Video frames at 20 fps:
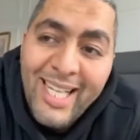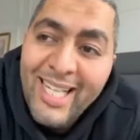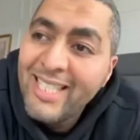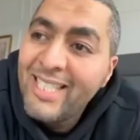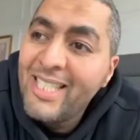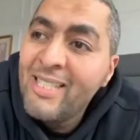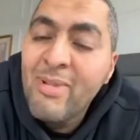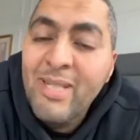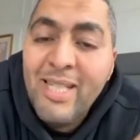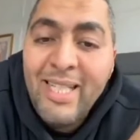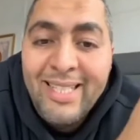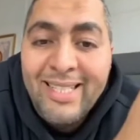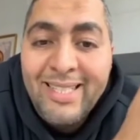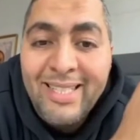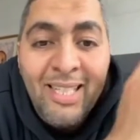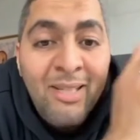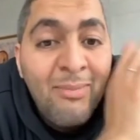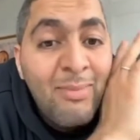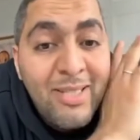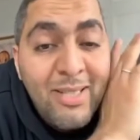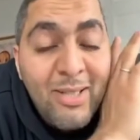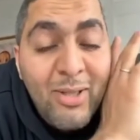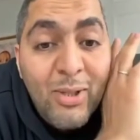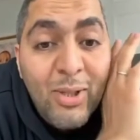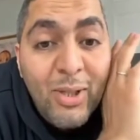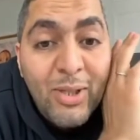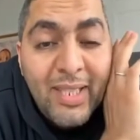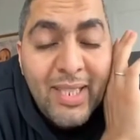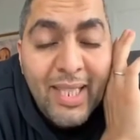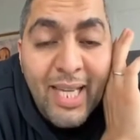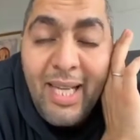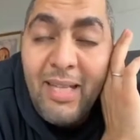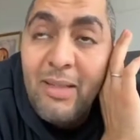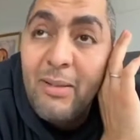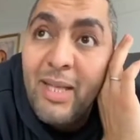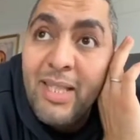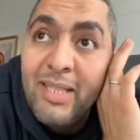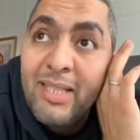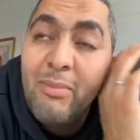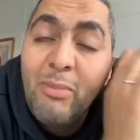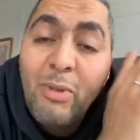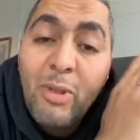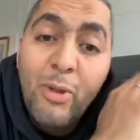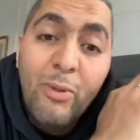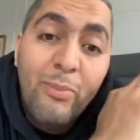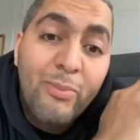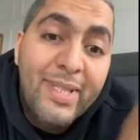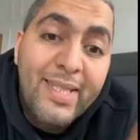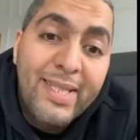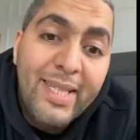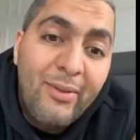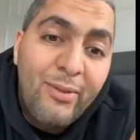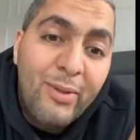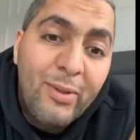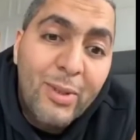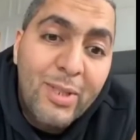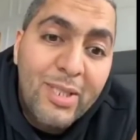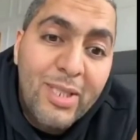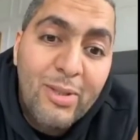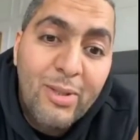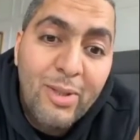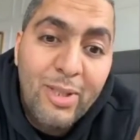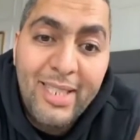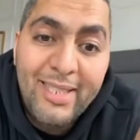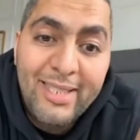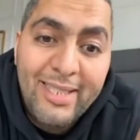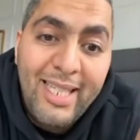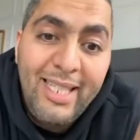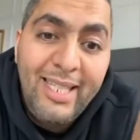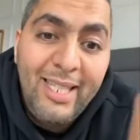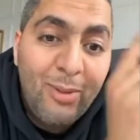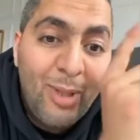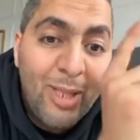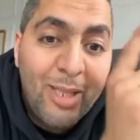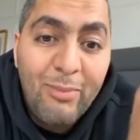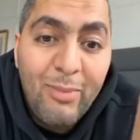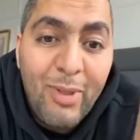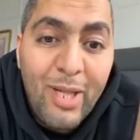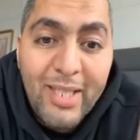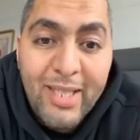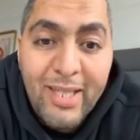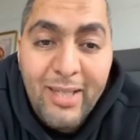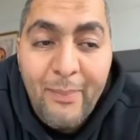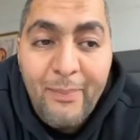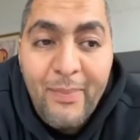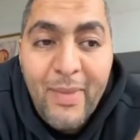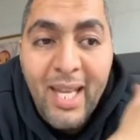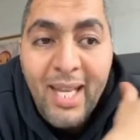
ديما كعزي عليا نلبس تيشيرت كحل عندي منهم بزاف هذوك التيشيرتات كحلين واحد الماركه